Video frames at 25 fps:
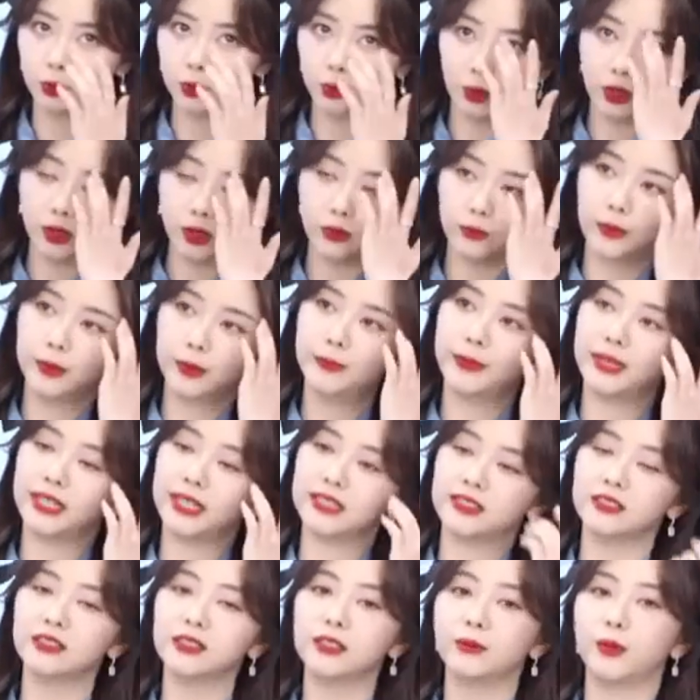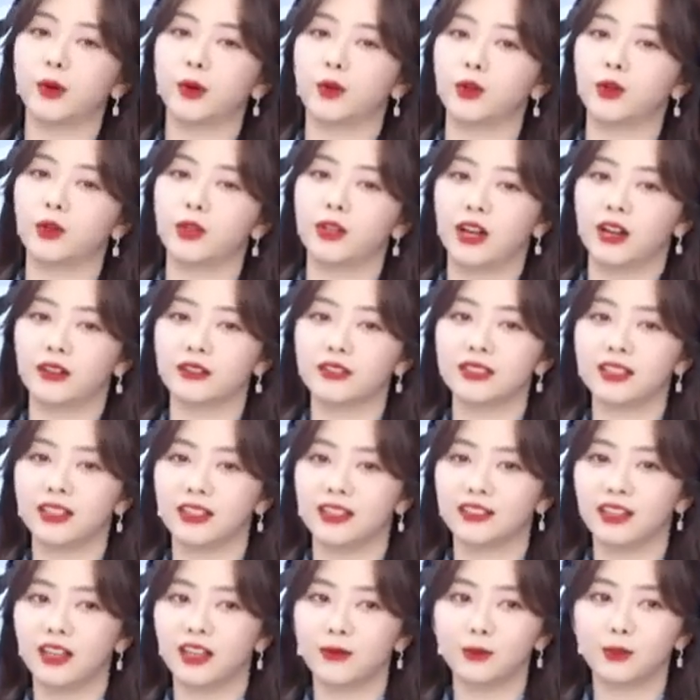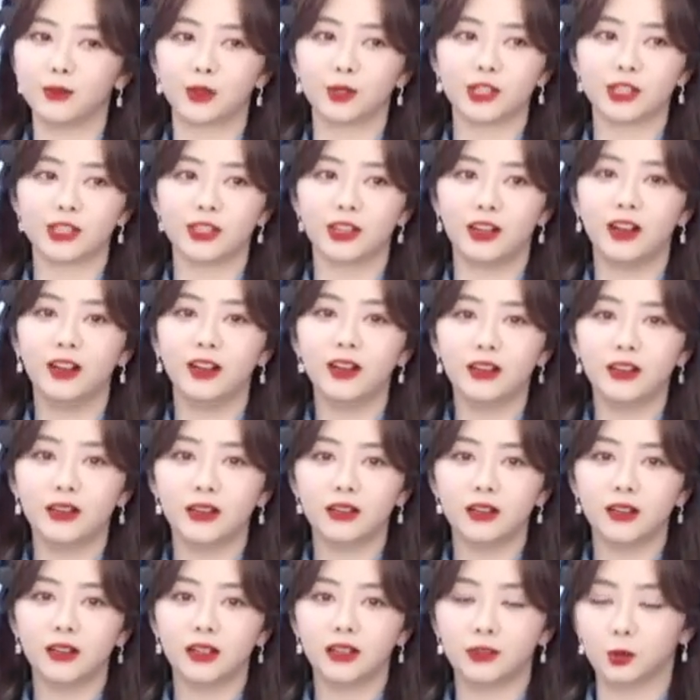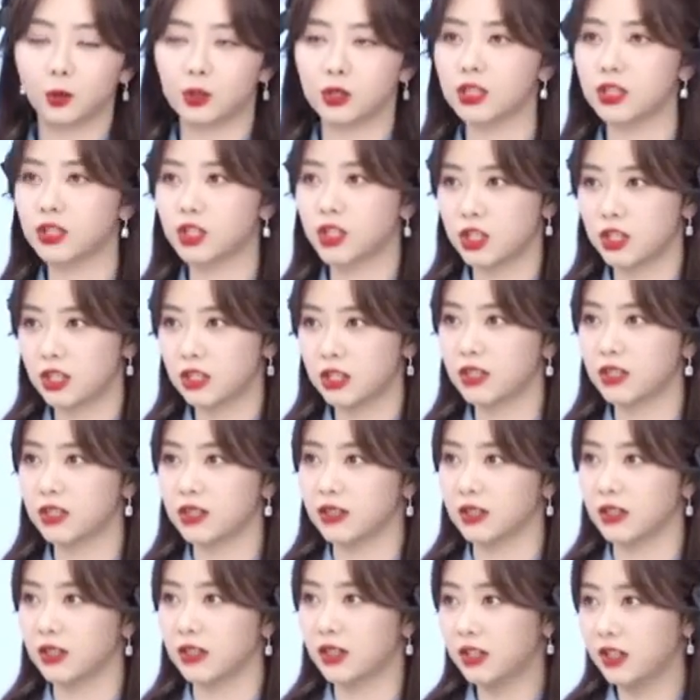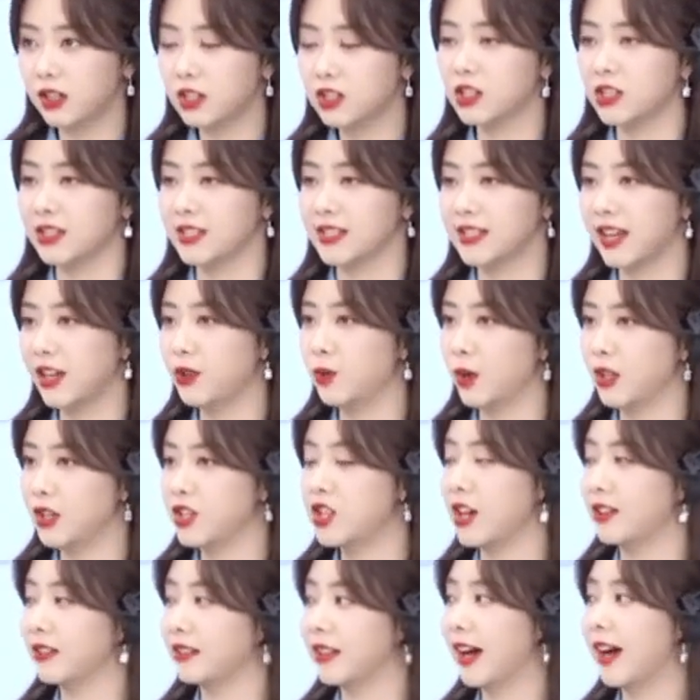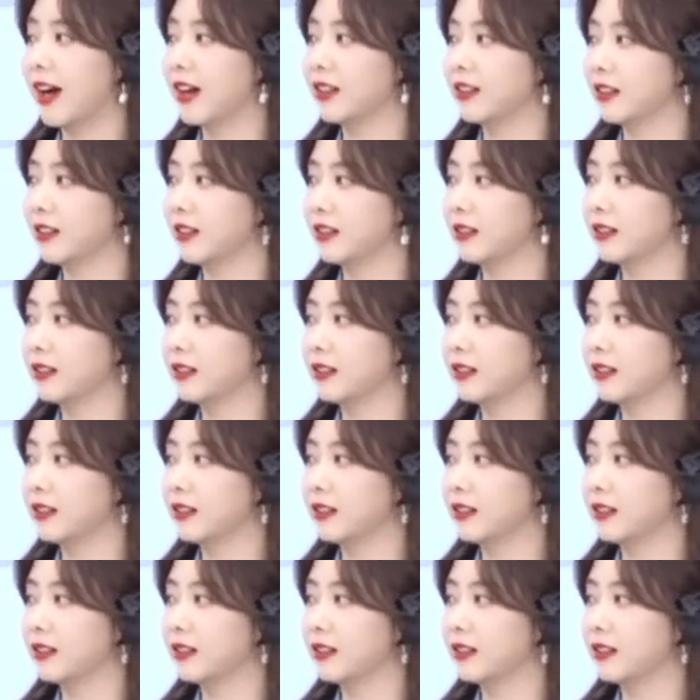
很多我们北京的朋友聊起来，他们就是很多是吃着喝着三元长大的。